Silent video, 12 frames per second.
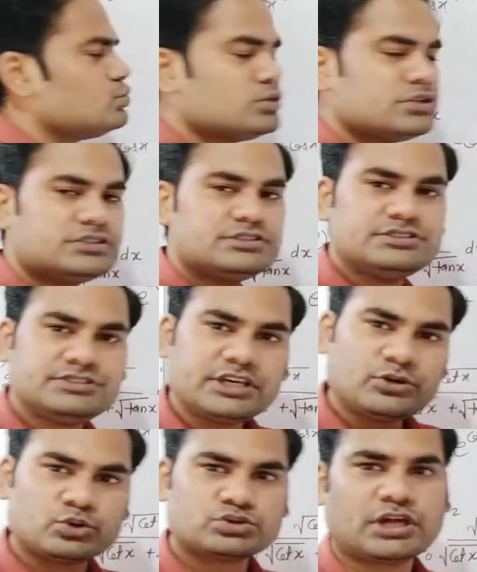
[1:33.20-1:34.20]
टू
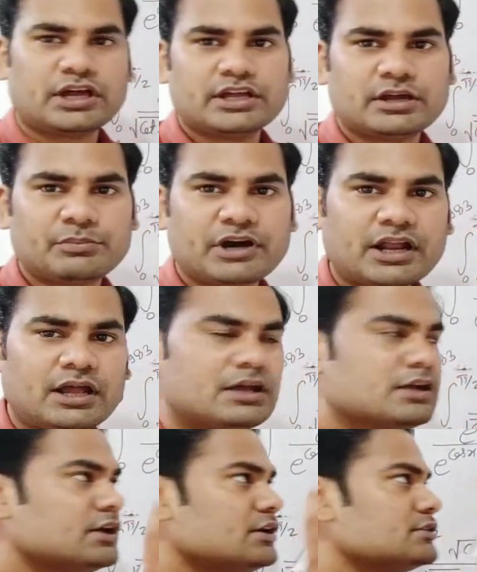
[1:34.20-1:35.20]
ये होता है हमारा
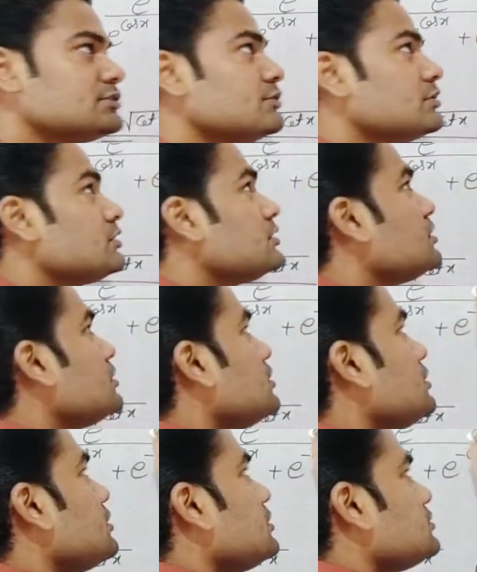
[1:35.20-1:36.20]

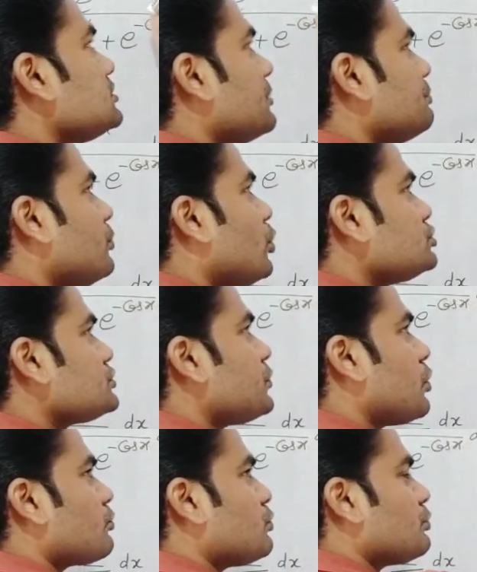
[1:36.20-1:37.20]
द मोस्ट
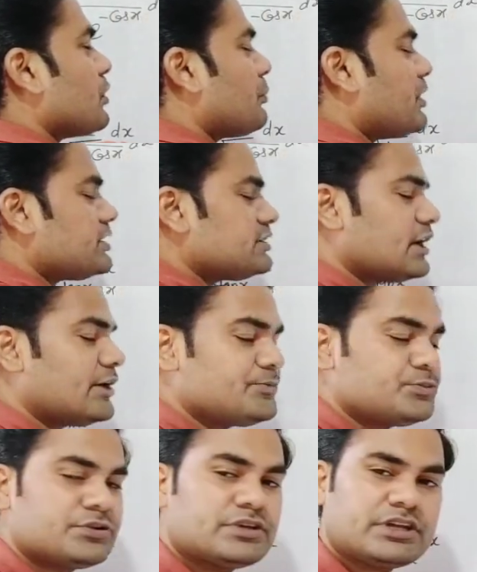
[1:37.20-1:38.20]
पावरफुल प्रॉपर्टी
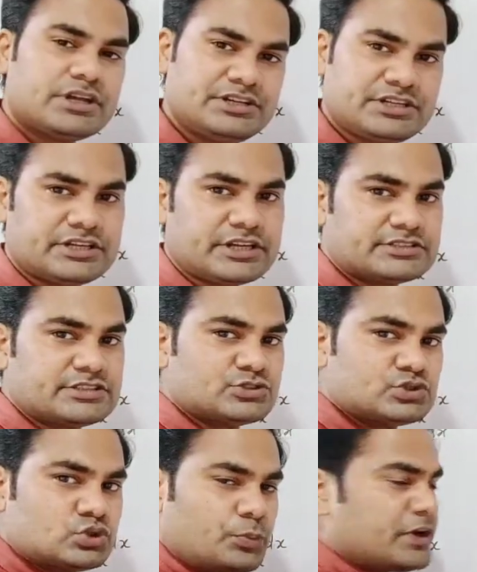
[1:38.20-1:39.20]
ऑफ इंटीग्रेशन
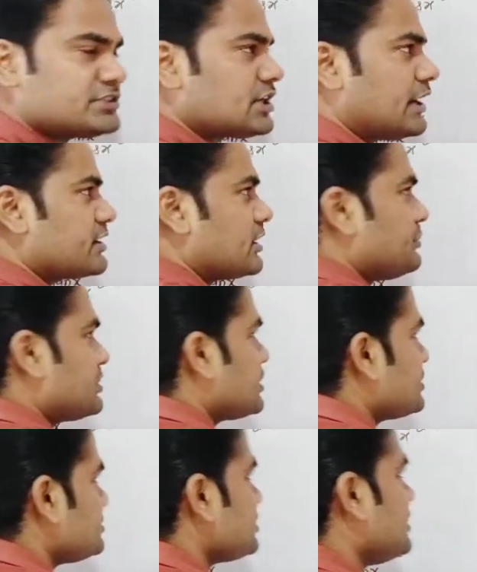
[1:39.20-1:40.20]
सुपर शॉर्टकट मेथड